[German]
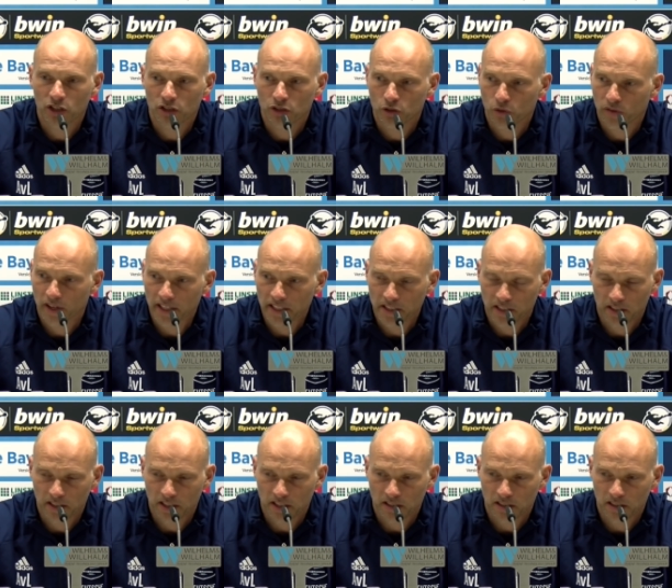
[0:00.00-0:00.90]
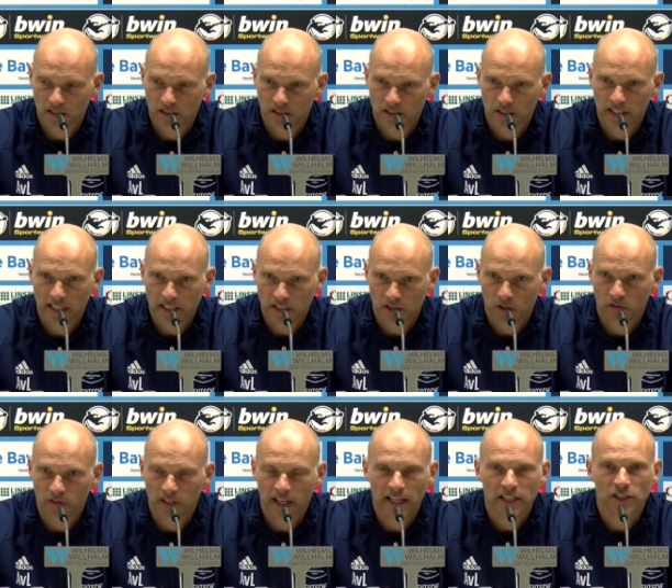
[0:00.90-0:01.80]
soweit ich das äh, jetzt auf
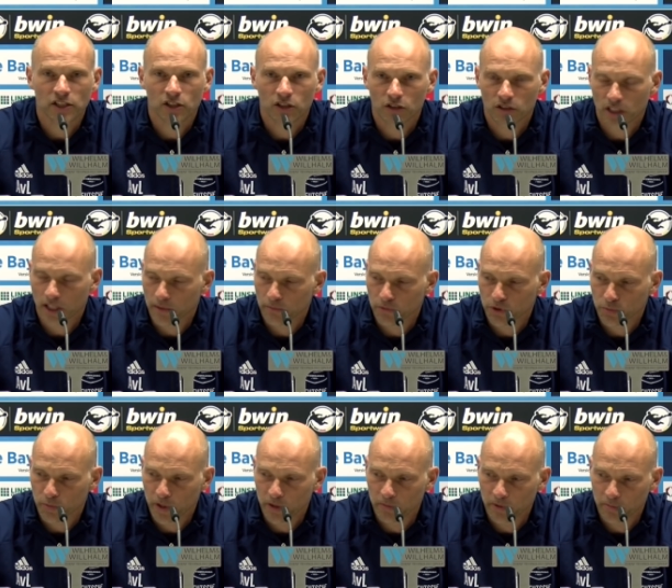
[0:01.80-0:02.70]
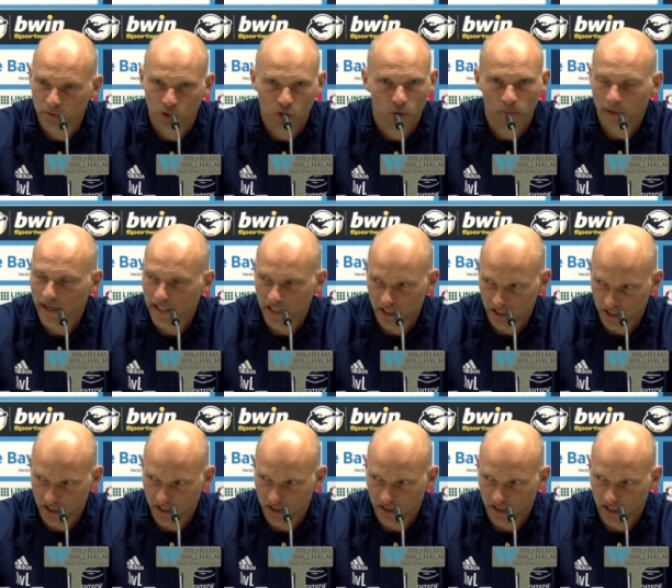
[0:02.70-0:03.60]
den ersten und nach dem Spiel mitbekomme, eigentlich
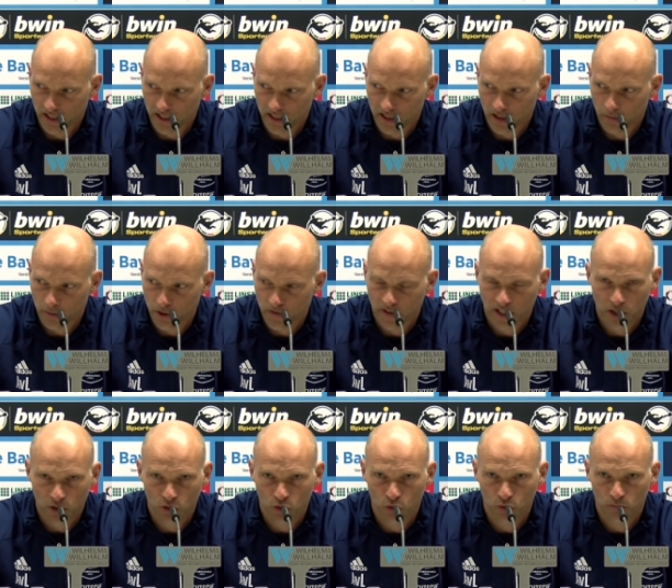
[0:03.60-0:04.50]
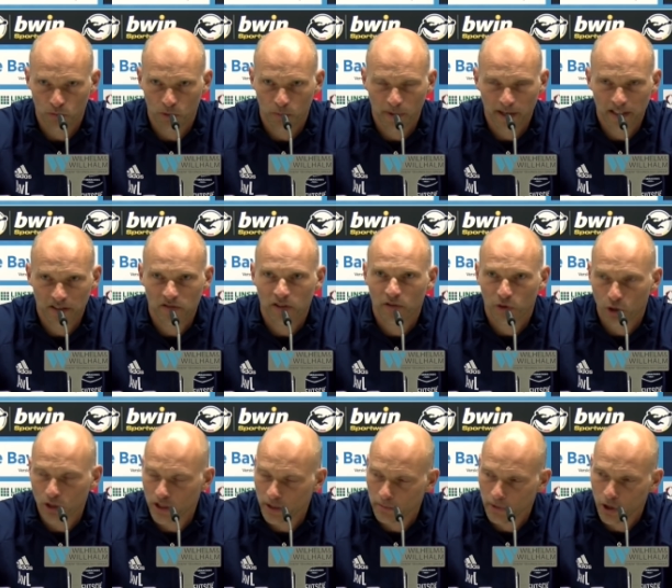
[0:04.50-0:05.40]
nicht. Nein, ich glaube, es war nur ein Moment. Wir
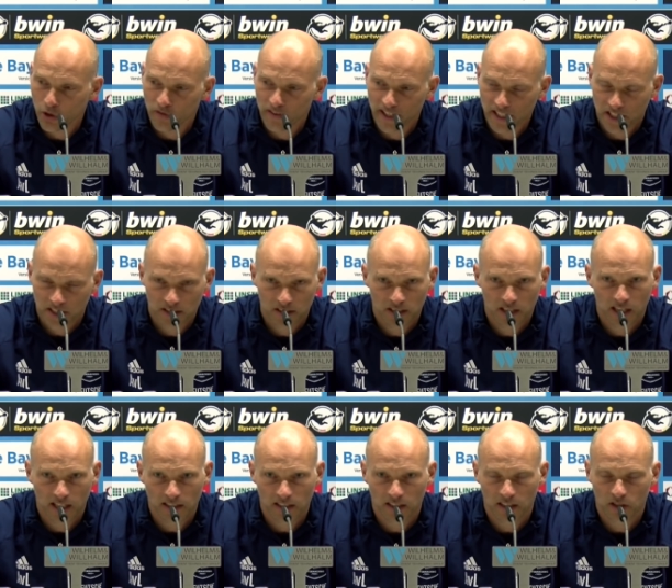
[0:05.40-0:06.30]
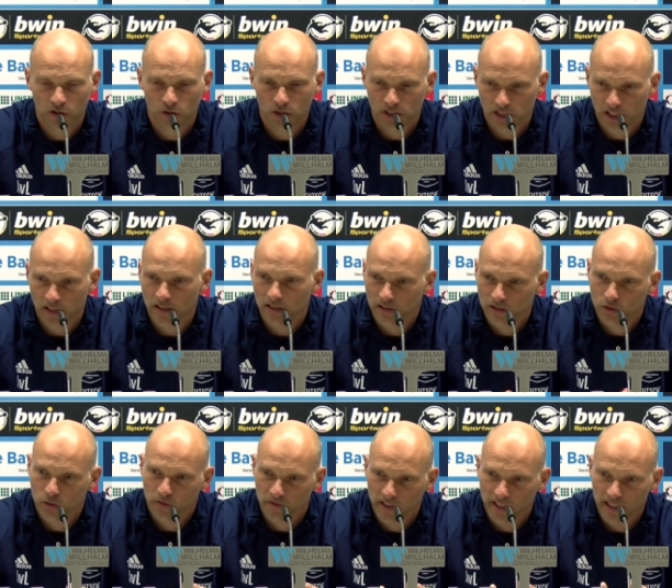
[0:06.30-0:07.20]
wollten ihm auch wechseln, da hat er dann kurz dann
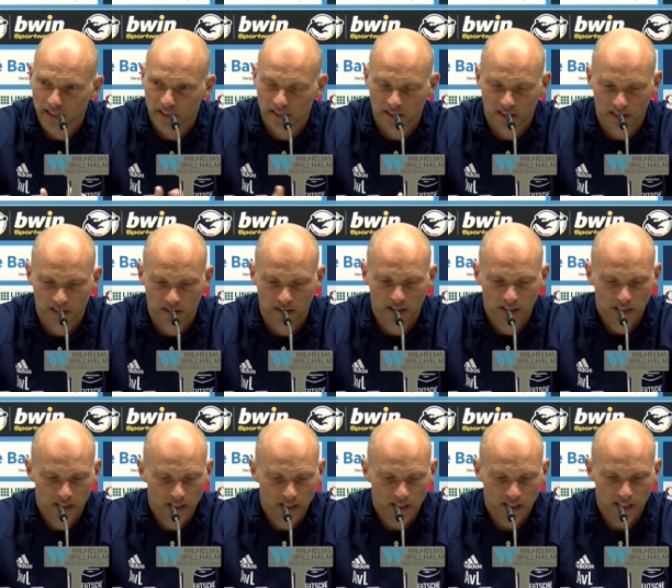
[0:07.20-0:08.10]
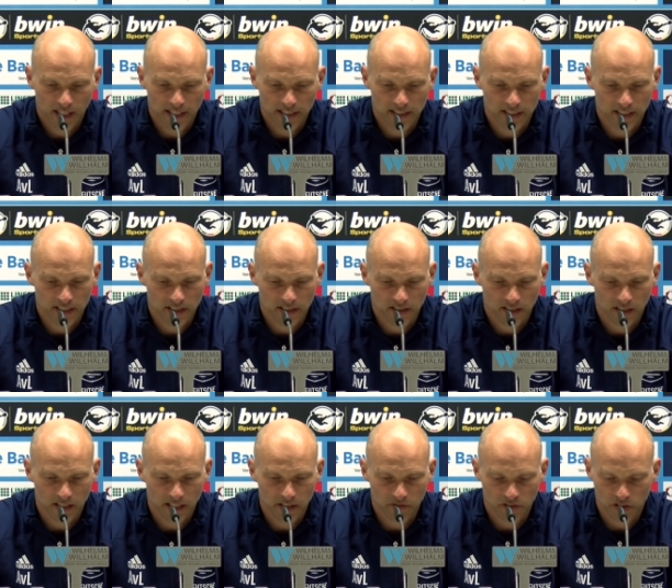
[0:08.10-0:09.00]
zufällig dann gleichzeitig
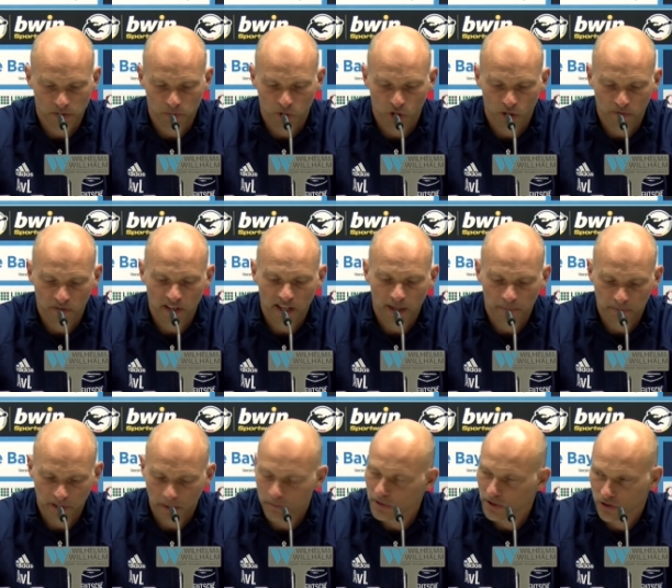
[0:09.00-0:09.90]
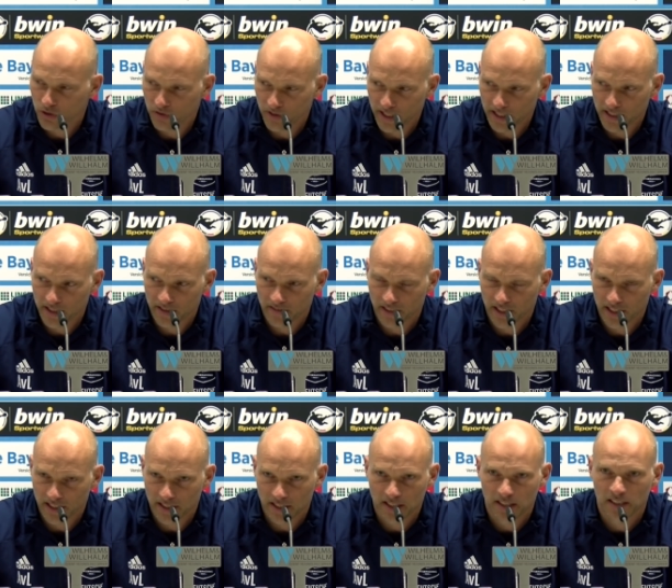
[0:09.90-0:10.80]
dann etwas im Kopf gehabt, aber soweit ich
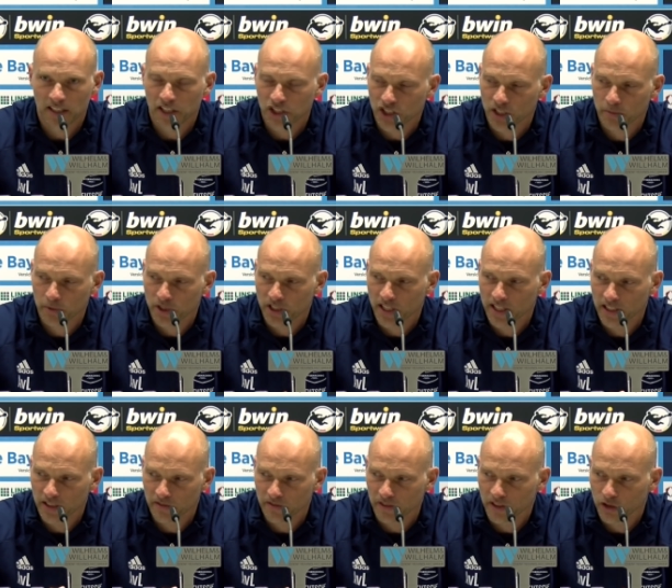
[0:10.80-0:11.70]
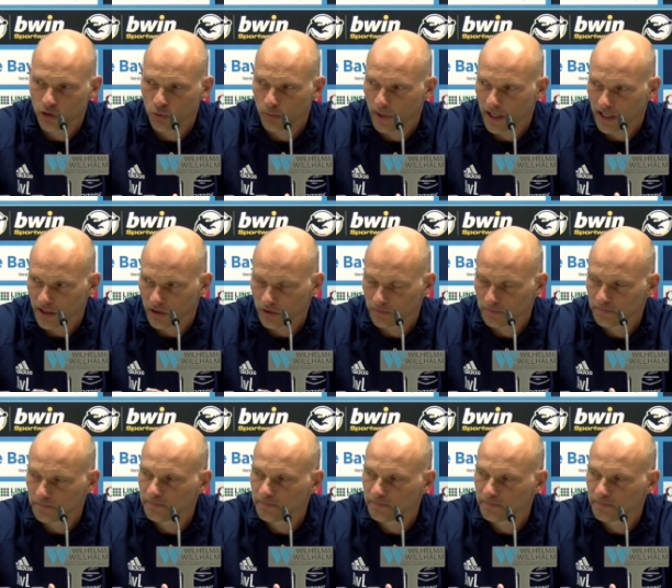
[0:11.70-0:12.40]
weiß, ist nichts Schlimmes. Er lief wieder normal rum.